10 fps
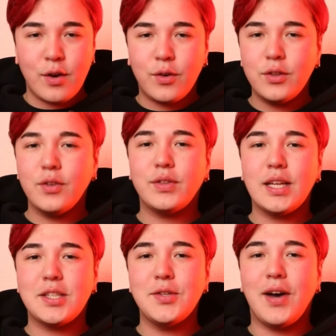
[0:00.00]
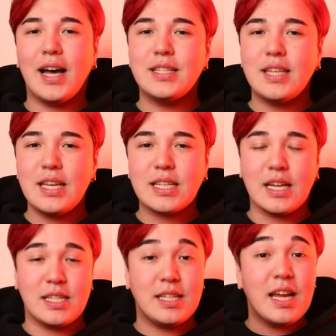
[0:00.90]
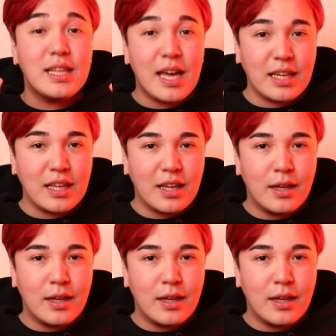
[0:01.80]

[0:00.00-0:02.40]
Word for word: この2つの発生しか知らない